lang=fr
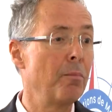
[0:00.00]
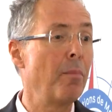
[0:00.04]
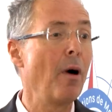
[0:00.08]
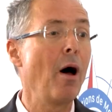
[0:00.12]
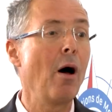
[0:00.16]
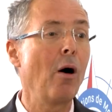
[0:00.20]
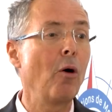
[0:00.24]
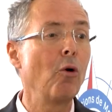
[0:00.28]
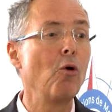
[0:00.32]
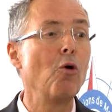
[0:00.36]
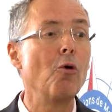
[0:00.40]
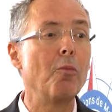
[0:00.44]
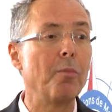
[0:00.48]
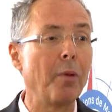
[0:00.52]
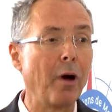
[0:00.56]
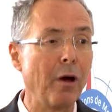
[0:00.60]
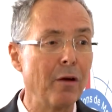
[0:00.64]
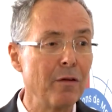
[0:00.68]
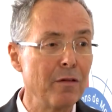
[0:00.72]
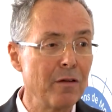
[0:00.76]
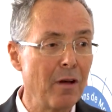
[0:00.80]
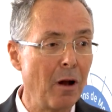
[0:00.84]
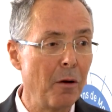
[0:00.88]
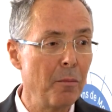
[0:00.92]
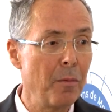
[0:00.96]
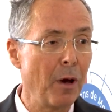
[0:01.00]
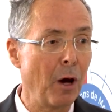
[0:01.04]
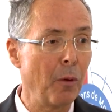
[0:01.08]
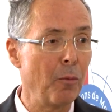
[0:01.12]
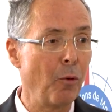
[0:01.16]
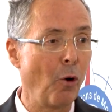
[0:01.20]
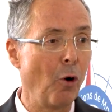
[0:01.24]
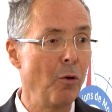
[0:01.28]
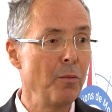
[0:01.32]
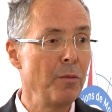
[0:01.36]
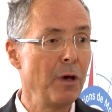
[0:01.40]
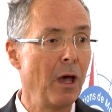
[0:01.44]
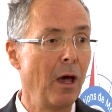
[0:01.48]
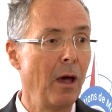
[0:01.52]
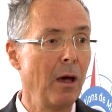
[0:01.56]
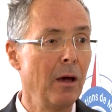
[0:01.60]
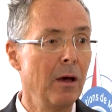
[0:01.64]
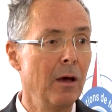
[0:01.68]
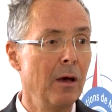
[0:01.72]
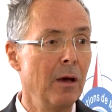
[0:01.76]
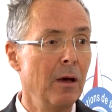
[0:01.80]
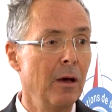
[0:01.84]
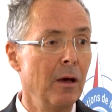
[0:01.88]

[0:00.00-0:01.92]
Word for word: par le prince Albert Ier, mhm.